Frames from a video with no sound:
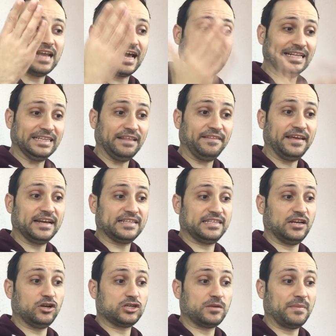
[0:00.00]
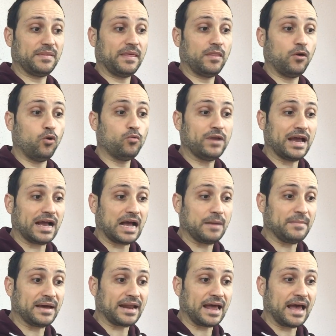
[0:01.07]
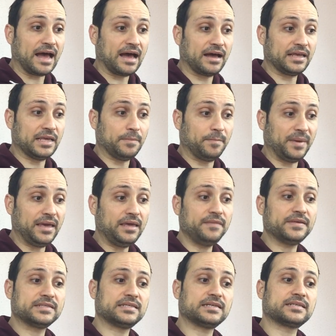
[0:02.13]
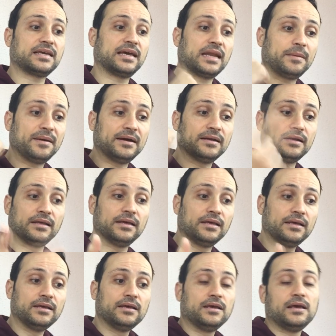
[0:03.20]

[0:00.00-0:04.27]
La gente de Archer nos ha mandado una cámara IP de estas que graban eh,